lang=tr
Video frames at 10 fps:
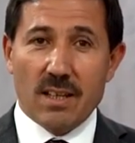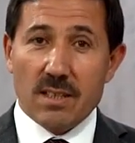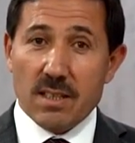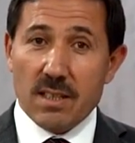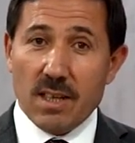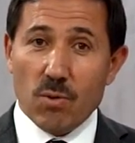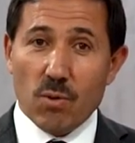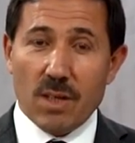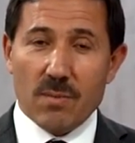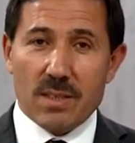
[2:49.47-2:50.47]
Sizler
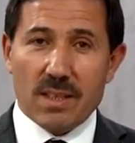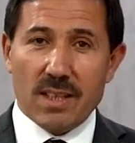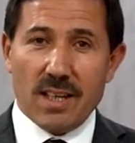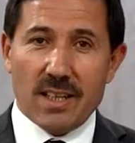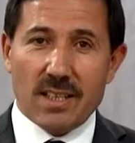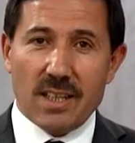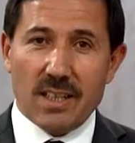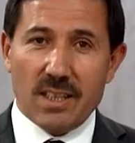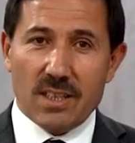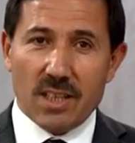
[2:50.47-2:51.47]
ülkemizin geleceğini
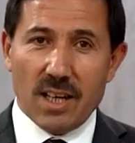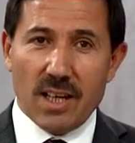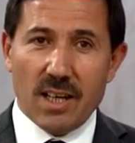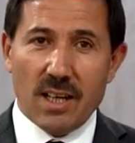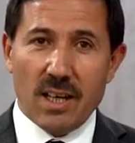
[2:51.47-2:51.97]
inşa